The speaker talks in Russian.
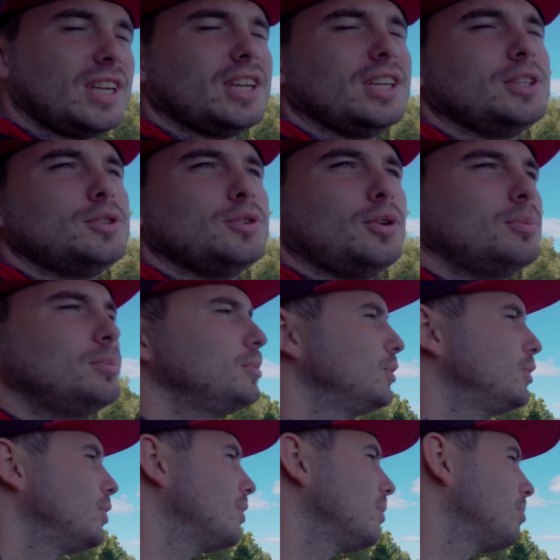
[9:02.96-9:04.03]
так и идем.
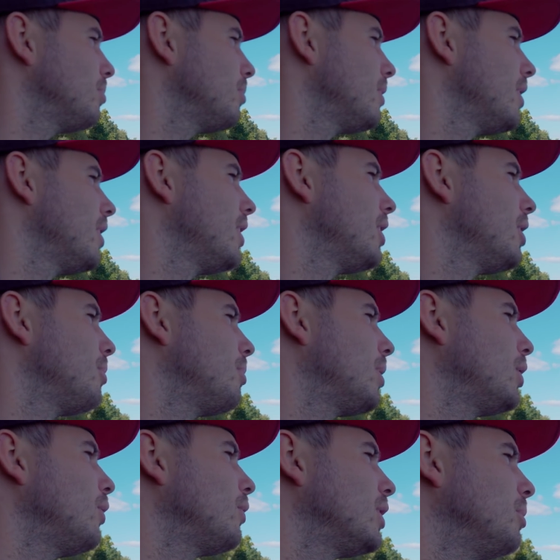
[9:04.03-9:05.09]

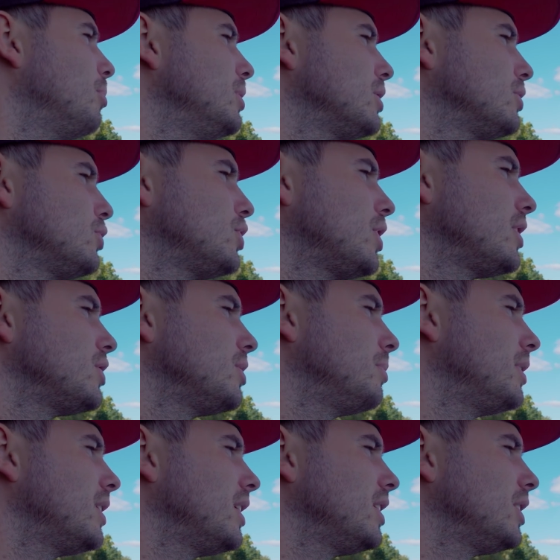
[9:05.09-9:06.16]
Поклевки обычно случаются
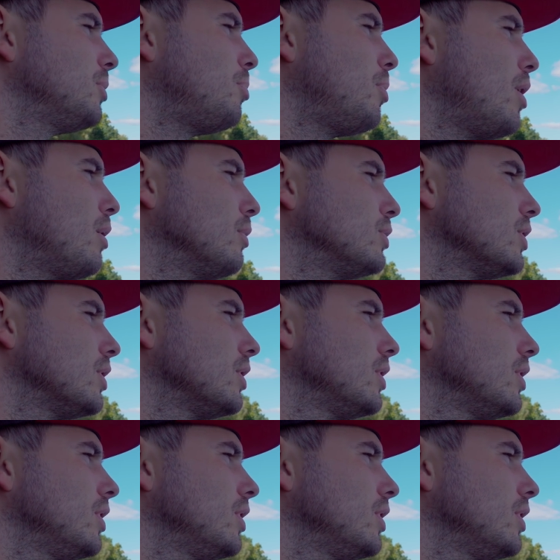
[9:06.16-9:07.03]
именно на этих паузах.